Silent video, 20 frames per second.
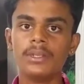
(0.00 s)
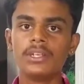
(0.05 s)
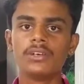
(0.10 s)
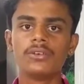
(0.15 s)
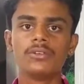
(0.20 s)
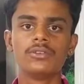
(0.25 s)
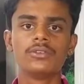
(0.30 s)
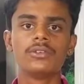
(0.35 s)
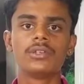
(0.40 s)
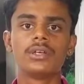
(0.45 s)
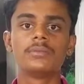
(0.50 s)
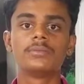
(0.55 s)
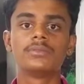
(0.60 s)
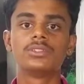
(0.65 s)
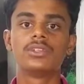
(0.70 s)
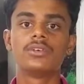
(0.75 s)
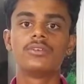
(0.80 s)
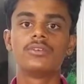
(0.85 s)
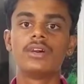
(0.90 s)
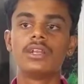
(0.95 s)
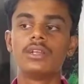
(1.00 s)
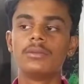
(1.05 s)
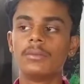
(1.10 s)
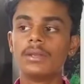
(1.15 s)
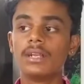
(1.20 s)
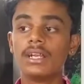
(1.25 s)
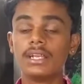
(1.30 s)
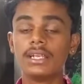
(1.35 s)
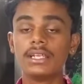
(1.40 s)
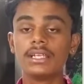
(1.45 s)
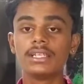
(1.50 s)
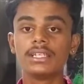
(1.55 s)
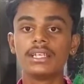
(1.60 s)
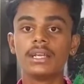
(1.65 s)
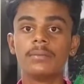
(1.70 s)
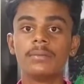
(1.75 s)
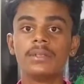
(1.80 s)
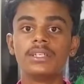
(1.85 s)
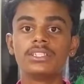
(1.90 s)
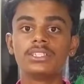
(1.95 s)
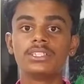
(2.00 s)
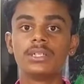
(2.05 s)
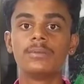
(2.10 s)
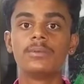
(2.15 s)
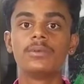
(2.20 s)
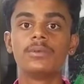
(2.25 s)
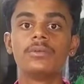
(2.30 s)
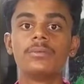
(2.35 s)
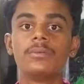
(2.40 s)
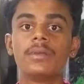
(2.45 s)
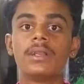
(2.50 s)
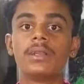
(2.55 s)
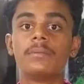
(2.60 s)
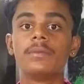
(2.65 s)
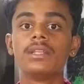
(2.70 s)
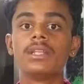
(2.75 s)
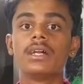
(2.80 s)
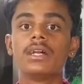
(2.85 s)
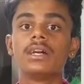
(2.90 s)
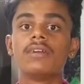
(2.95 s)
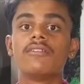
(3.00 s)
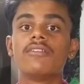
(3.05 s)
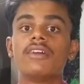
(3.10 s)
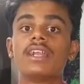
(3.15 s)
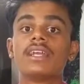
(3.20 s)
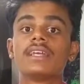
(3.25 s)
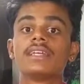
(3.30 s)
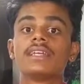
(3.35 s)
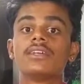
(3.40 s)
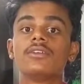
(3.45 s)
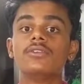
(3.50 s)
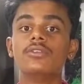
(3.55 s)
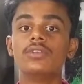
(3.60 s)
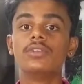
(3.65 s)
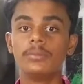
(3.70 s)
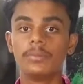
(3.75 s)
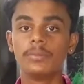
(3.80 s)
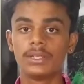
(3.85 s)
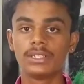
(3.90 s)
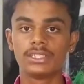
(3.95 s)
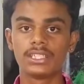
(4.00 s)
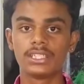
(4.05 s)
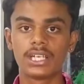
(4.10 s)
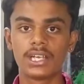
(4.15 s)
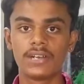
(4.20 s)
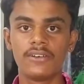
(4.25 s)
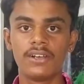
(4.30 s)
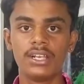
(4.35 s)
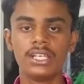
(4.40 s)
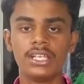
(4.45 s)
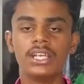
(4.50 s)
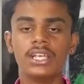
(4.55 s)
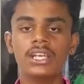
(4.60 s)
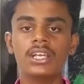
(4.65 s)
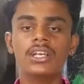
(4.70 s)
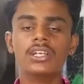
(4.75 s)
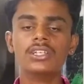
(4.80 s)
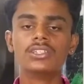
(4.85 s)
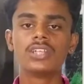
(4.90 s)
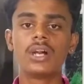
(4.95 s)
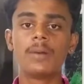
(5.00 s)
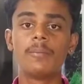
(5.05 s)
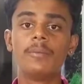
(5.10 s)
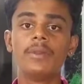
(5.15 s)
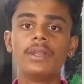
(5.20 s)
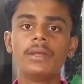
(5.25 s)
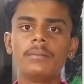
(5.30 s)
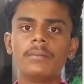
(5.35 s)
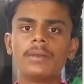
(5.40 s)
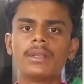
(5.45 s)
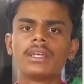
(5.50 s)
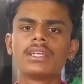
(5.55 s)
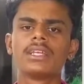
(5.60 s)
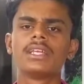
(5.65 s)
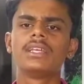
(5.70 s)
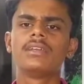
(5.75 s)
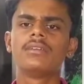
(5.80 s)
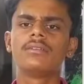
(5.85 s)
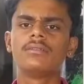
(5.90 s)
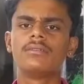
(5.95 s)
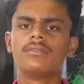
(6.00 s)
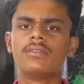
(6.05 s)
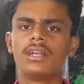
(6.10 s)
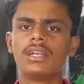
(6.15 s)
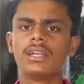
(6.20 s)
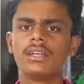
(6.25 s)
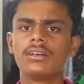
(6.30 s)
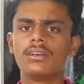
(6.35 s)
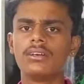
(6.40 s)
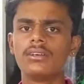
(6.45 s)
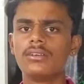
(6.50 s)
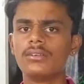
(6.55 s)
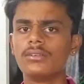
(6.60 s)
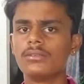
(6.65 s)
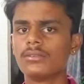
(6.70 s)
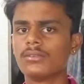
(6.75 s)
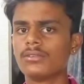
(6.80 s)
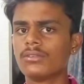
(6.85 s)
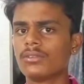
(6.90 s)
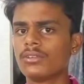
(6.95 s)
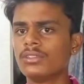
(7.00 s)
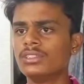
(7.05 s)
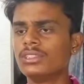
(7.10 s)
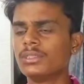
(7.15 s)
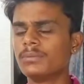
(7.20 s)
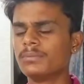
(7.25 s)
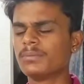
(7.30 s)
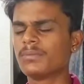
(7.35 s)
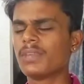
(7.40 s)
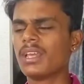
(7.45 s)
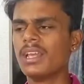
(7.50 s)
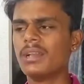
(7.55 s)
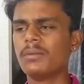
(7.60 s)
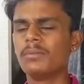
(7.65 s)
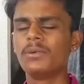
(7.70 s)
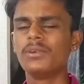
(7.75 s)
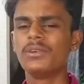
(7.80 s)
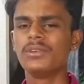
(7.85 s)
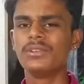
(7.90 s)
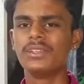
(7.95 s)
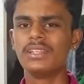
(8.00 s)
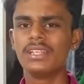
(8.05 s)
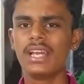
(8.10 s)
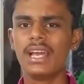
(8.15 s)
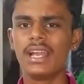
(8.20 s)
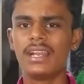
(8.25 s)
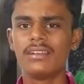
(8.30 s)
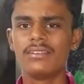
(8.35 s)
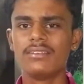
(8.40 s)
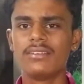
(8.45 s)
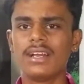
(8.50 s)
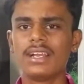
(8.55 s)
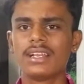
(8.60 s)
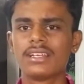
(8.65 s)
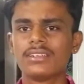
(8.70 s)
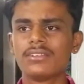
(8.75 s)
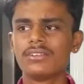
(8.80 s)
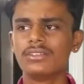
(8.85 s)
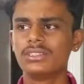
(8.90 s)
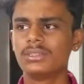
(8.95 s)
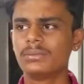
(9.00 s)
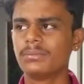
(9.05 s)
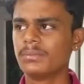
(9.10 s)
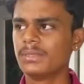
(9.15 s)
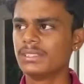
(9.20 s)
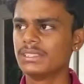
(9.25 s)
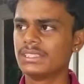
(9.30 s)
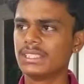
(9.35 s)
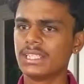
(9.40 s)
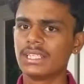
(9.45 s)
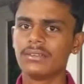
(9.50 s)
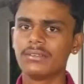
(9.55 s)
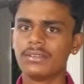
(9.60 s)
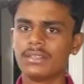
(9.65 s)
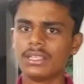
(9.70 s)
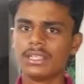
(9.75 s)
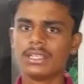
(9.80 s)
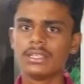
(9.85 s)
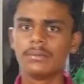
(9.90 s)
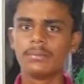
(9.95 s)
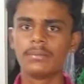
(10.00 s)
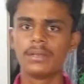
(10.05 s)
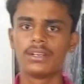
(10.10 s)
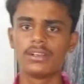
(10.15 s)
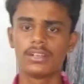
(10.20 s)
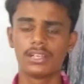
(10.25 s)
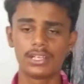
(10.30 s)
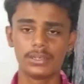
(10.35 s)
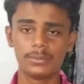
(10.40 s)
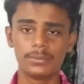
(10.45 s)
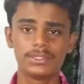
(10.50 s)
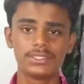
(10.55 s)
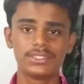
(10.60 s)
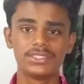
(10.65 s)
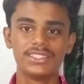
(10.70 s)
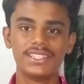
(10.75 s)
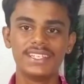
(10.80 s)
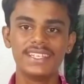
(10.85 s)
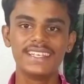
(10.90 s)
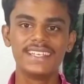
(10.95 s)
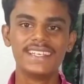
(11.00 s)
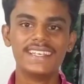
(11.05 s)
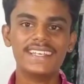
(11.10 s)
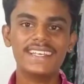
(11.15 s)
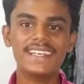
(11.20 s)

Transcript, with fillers: మీట్ అవుతుంటాం సో వాళ్ళు మనల్ని గమనించినప్పుడు మన మీద వాళ్ళకి గుడ్ ఇంప్రెషన్ రావాలి సో అప్పుడే మనకి వాళ్ళ కొంచెం హెల్ప్ ఉంటుంది అండ్ వాళ్ళకి కొంచెం మంచితనం అనేది మనకు కనిపిస్తుంది